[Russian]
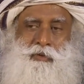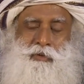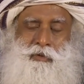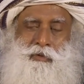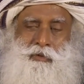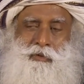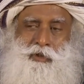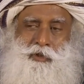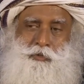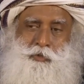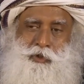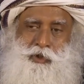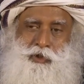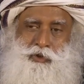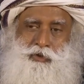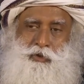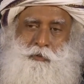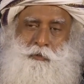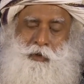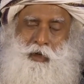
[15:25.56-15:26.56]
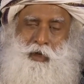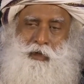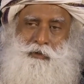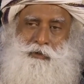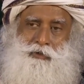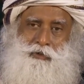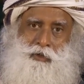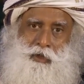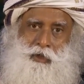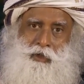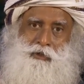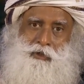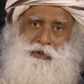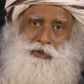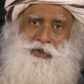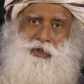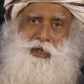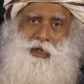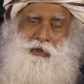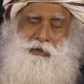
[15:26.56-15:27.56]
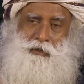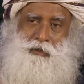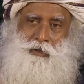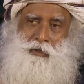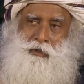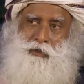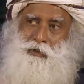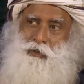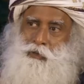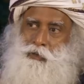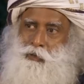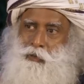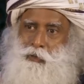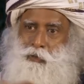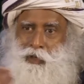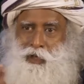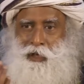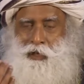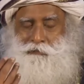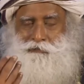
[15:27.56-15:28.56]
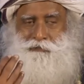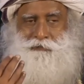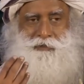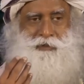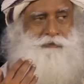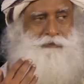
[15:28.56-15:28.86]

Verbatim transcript: Оставайся на нем. Не поворачивай налево, чтобы потом сойти с